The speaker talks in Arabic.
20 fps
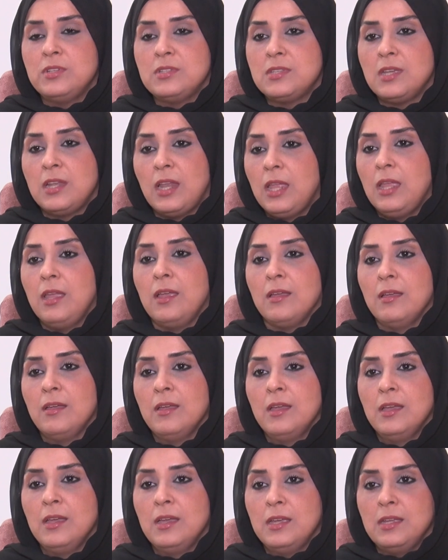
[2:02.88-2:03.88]
إنسانية
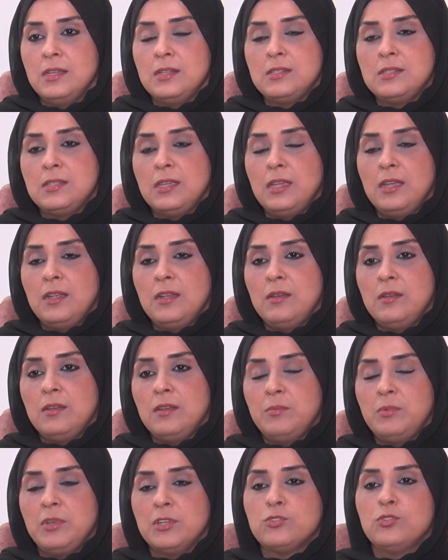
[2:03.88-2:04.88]

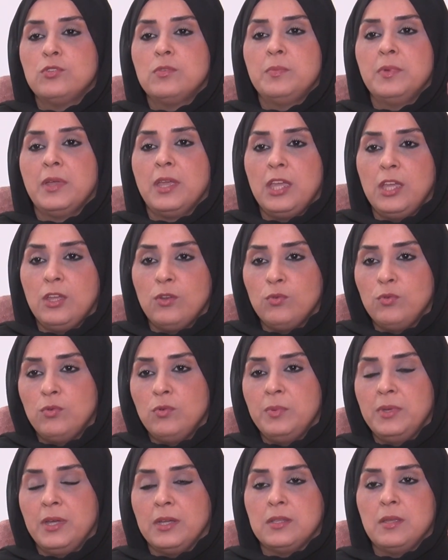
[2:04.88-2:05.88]
إنسان بيشعر
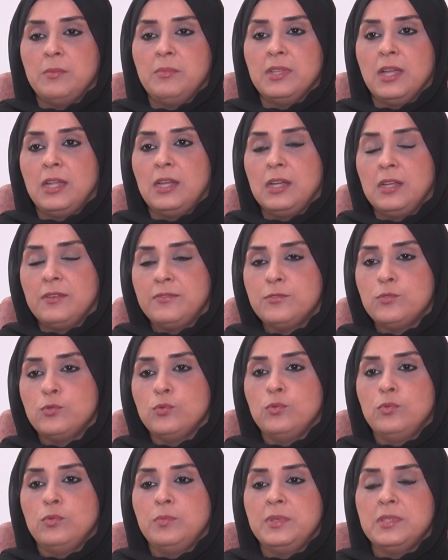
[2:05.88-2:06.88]
بغيره بيعتمد على
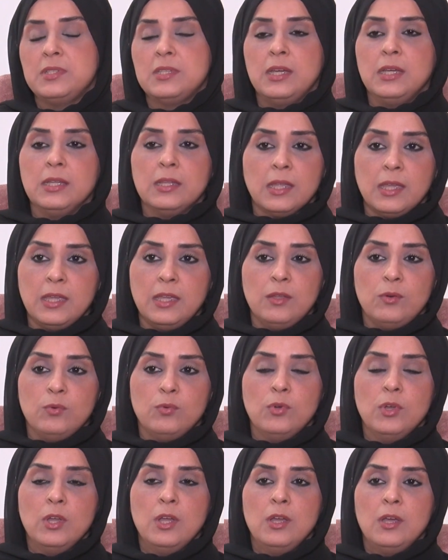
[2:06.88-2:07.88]
نفسه بيساعد
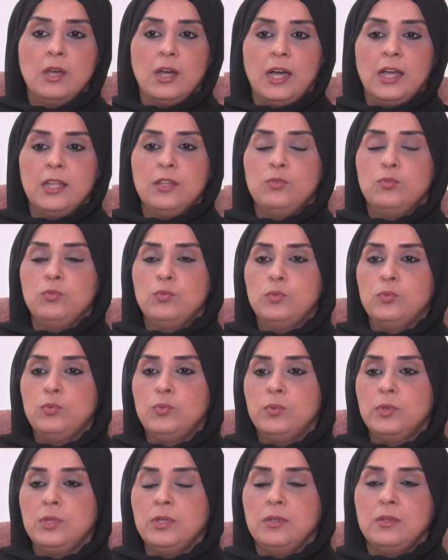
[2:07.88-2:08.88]
غيره
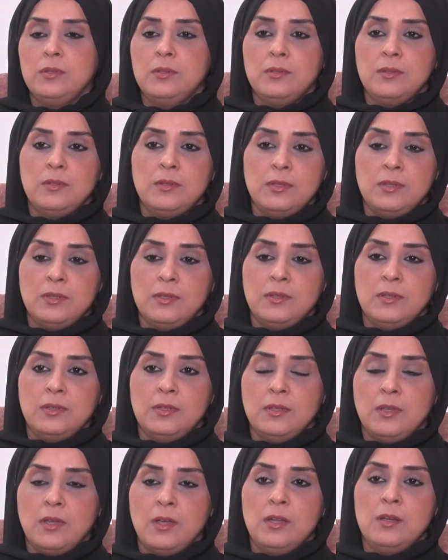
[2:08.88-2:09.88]
عنده آه،
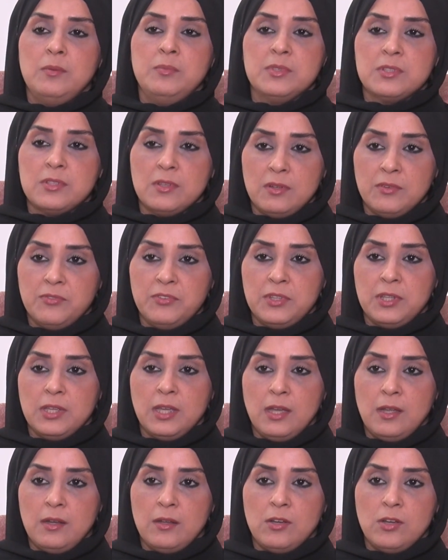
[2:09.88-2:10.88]
آه، آه، قلب صافي
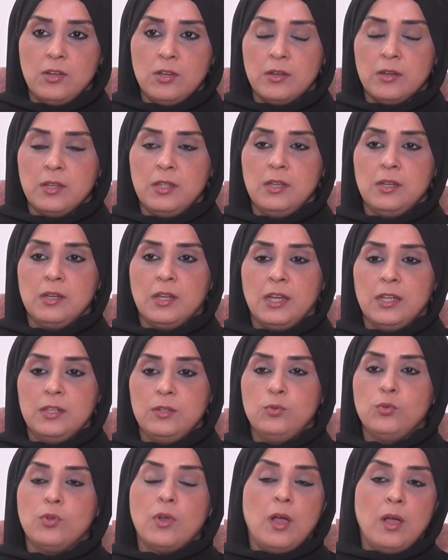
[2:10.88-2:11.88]
تجاه الآخرين
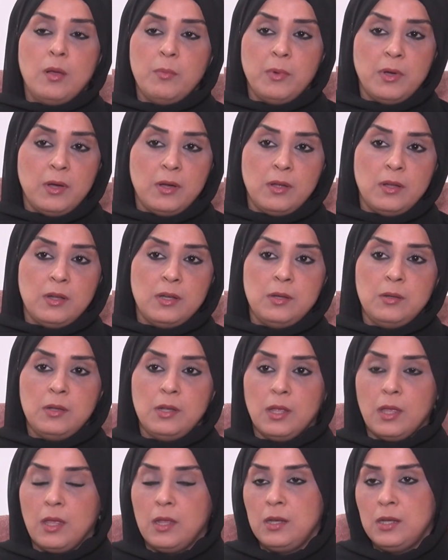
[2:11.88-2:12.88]
عنده رحمة
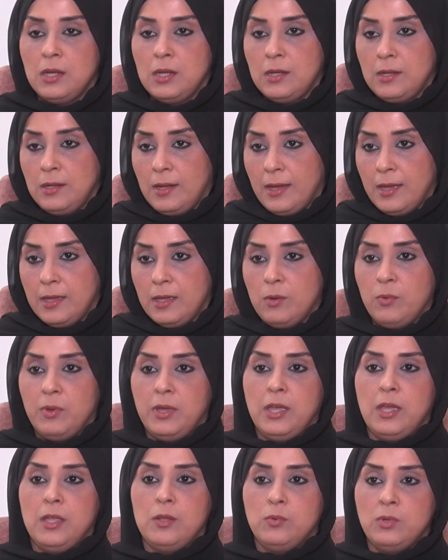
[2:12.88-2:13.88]

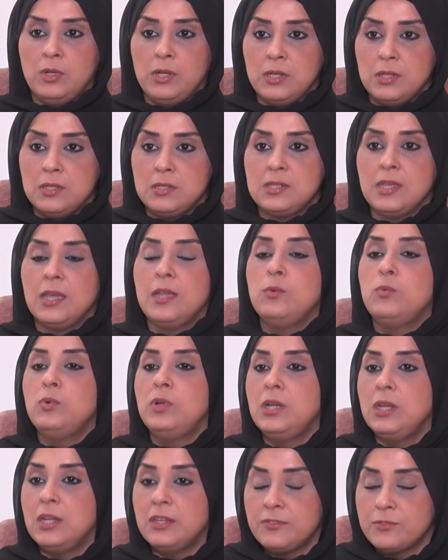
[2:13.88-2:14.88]
للحيوان وللإنسان
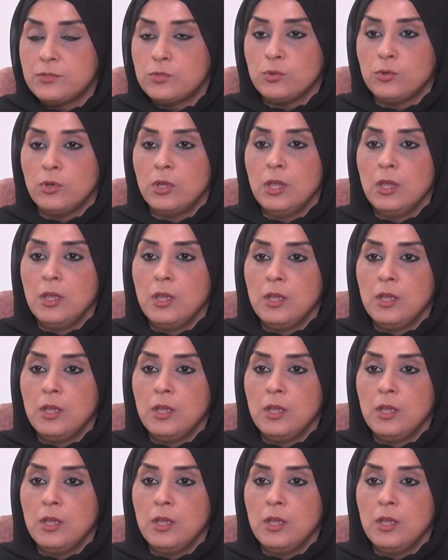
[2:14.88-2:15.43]
ولنفسه